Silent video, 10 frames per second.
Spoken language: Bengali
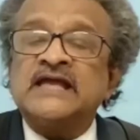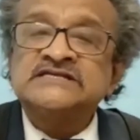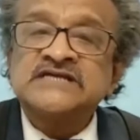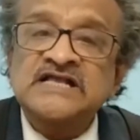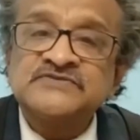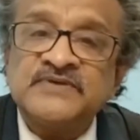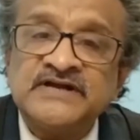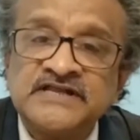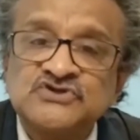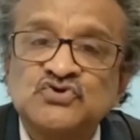
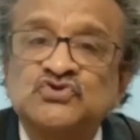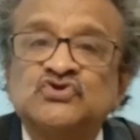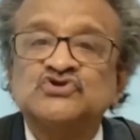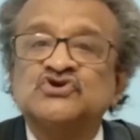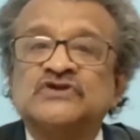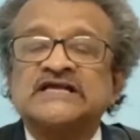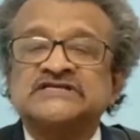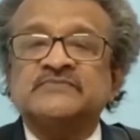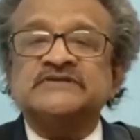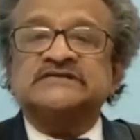জাজমেন্টে চোদ্দো জন
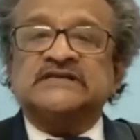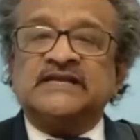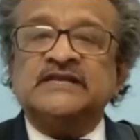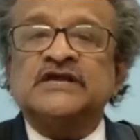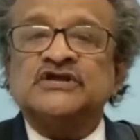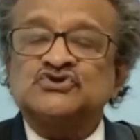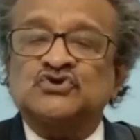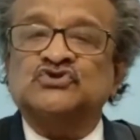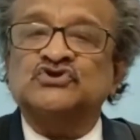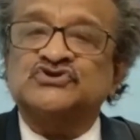আসামি ছিলেন
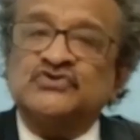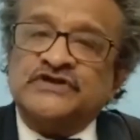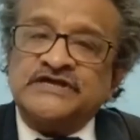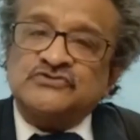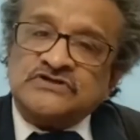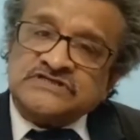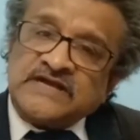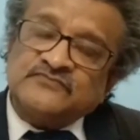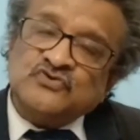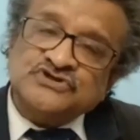চোদ্দো জনকেই জজ
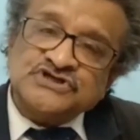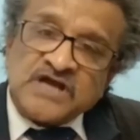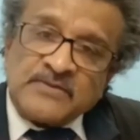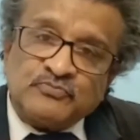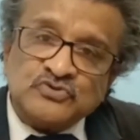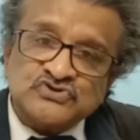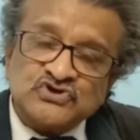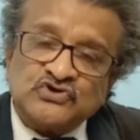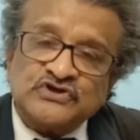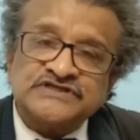সাহেব দোষী সাব্যস্ত
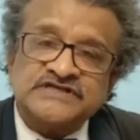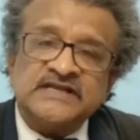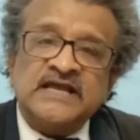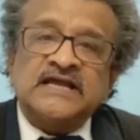করেছেন